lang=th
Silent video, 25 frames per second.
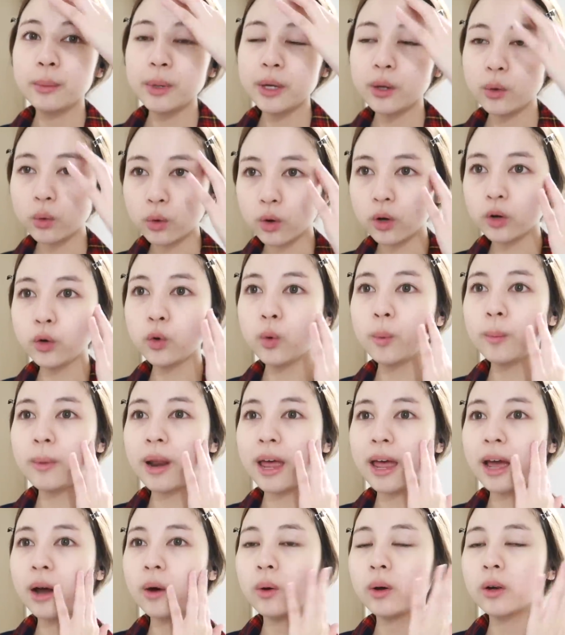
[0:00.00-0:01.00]
ผิวก็นุ่ม
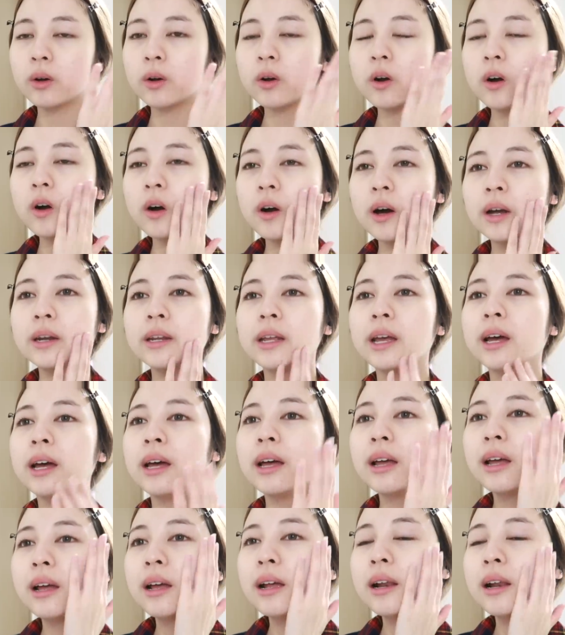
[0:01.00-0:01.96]
แล้วแล้วก็อันเนี้ย